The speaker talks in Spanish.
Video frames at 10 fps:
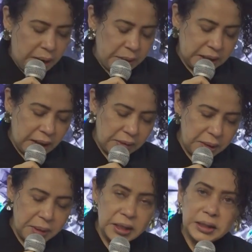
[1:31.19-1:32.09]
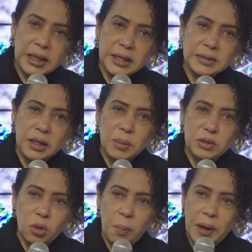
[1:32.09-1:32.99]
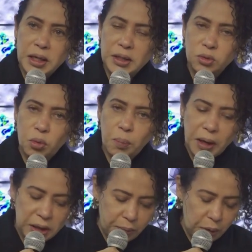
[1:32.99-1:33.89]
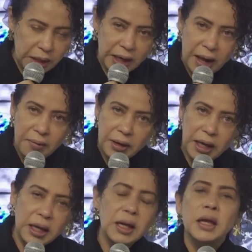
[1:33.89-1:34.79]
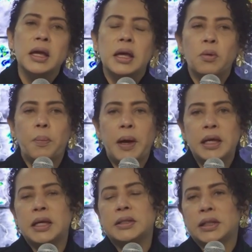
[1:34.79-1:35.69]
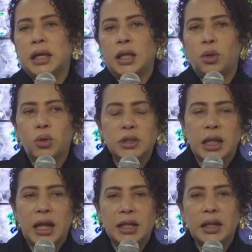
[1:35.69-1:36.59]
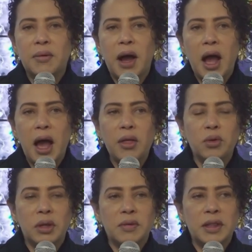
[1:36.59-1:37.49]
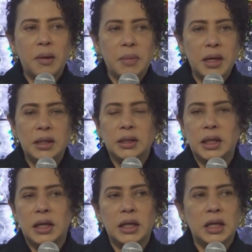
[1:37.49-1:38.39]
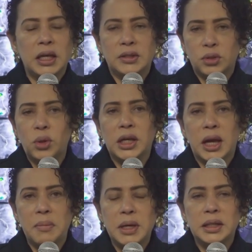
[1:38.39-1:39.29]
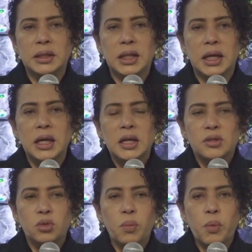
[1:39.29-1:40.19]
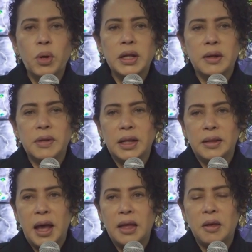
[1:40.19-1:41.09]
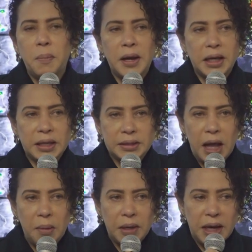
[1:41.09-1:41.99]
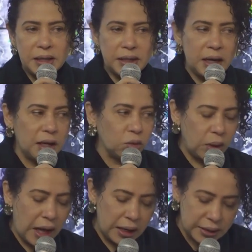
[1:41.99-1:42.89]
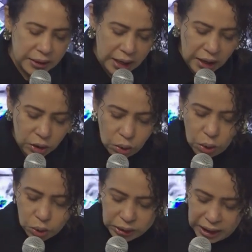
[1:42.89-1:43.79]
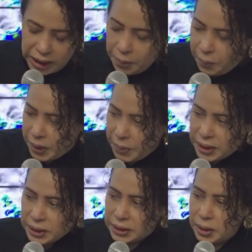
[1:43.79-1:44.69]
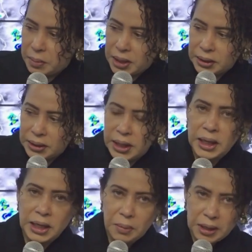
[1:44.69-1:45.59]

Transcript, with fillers: Lamentablemente es en nuestro país un país vulnerable, un país que no se le ha trabajado debidamente e históricamente sus vulnerabilidades para que estas amenazas naturales no lo tengan permanentemente en